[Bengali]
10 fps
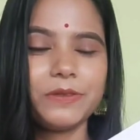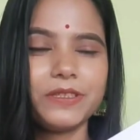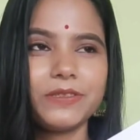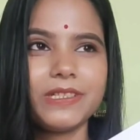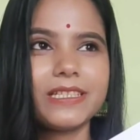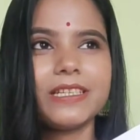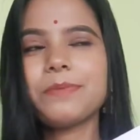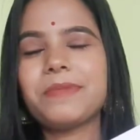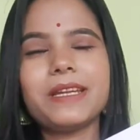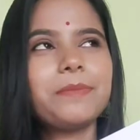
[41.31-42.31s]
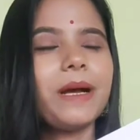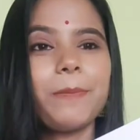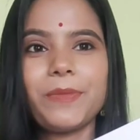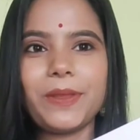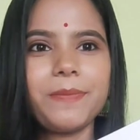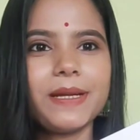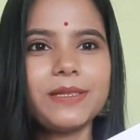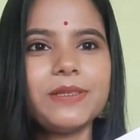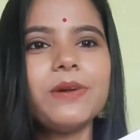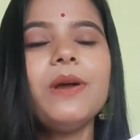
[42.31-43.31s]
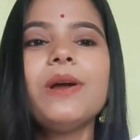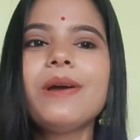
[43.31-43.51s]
হতে চলছে মানে ভাবতে পারছো